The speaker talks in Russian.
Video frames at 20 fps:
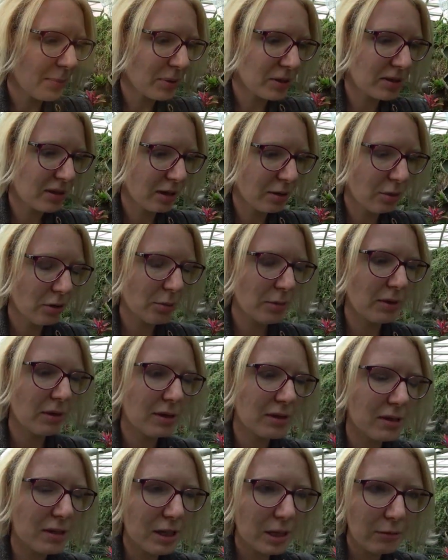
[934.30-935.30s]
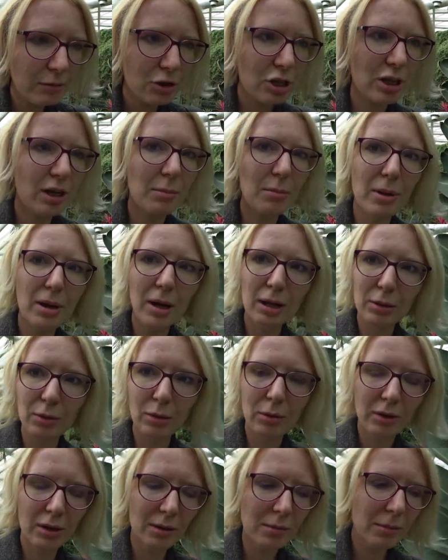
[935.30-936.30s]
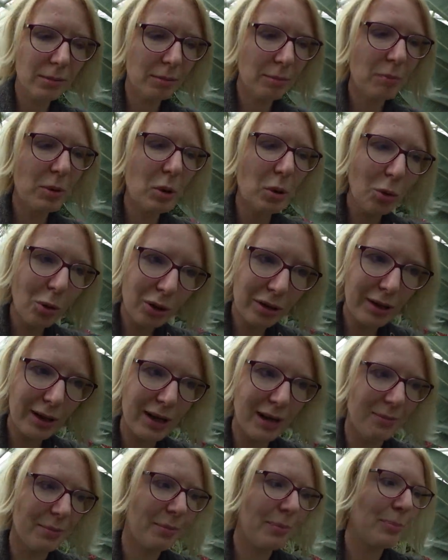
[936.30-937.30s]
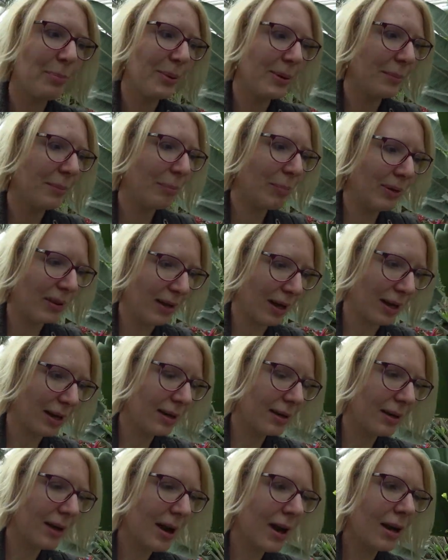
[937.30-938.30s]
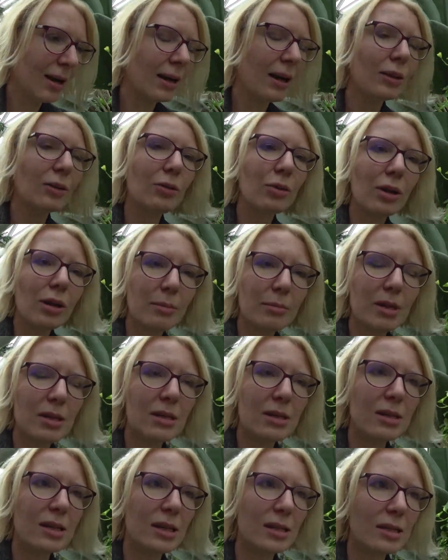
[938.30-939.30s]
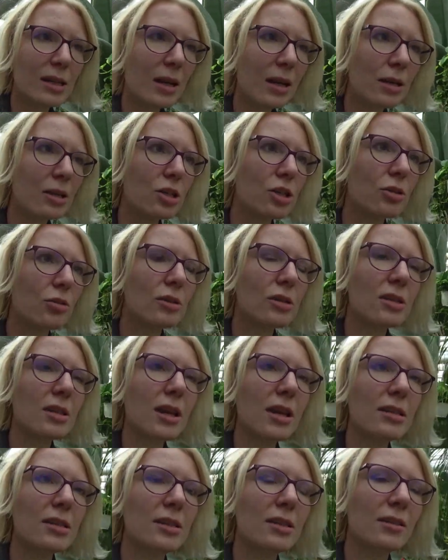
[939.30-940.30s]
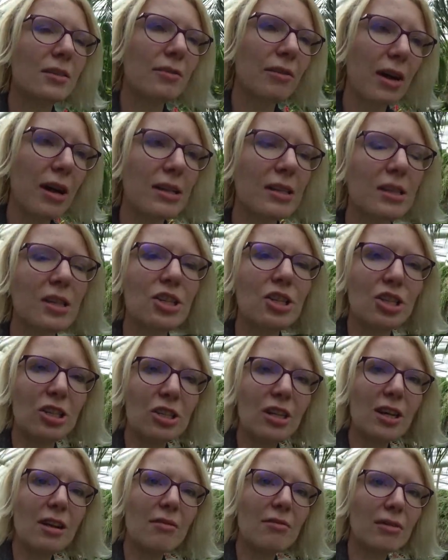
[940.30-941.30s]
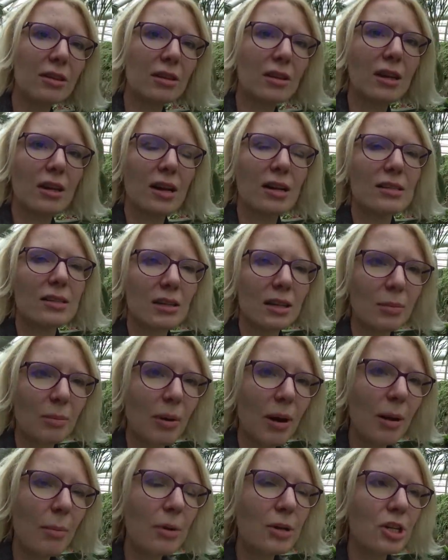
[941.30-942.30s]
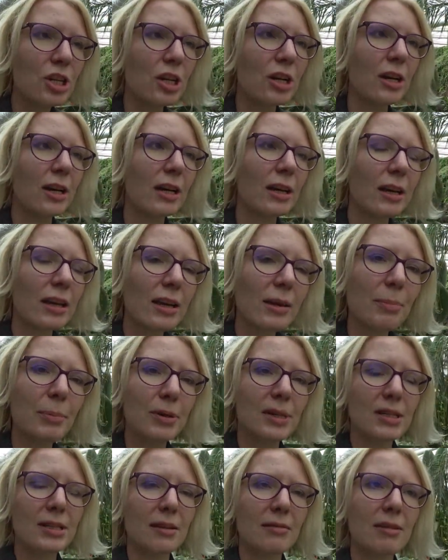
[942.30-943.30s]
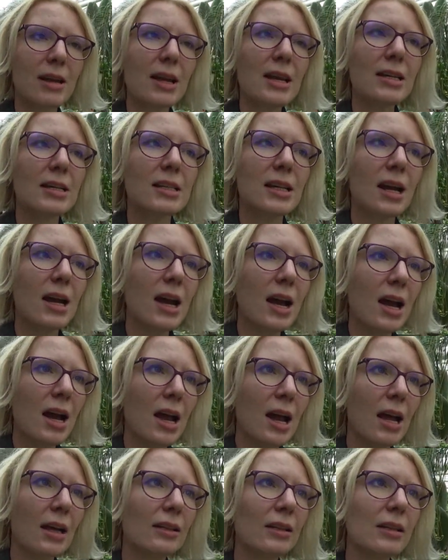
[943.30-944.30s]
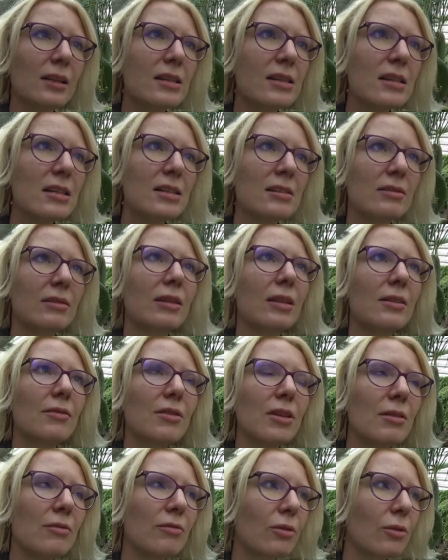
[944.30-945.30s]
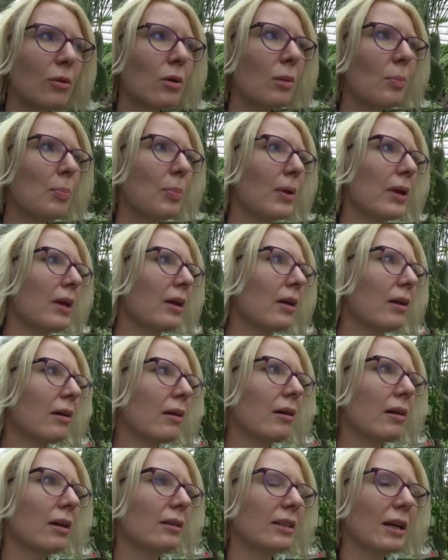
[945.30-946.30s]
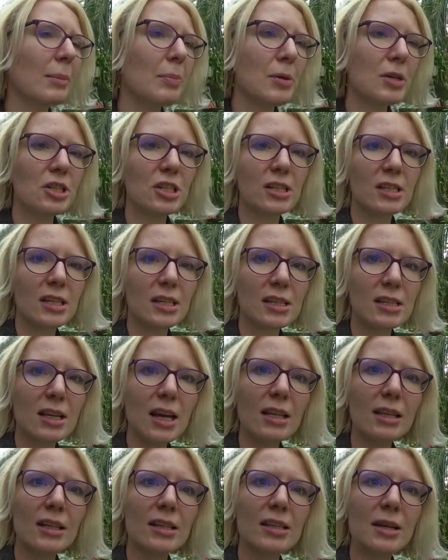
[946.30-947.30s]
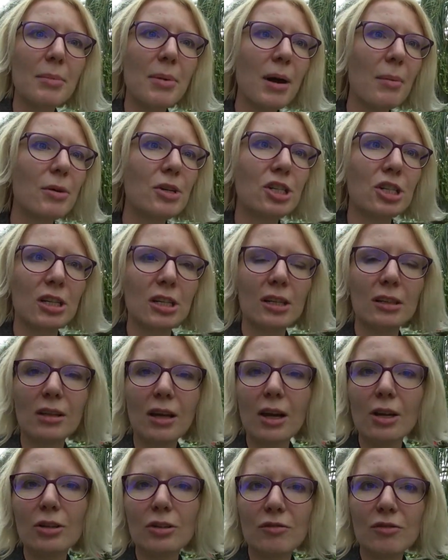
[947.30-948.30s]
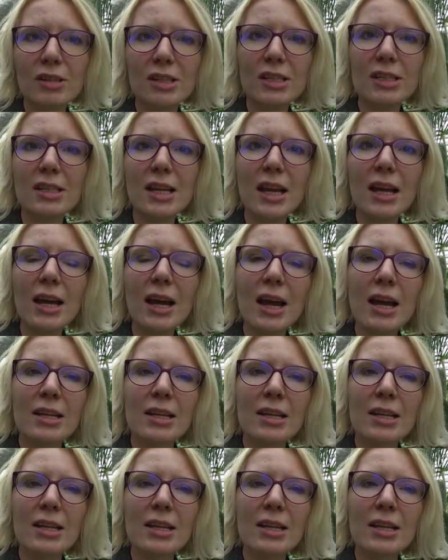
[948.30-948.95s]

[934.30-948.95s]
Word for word: познакомилась с девушкой-биологом, биологом Пынар, которая мне рассказала, что здесь 24 вида разных бабочек. И представляете, это единственный в Европе э, тропический сад, где бабочки летают везде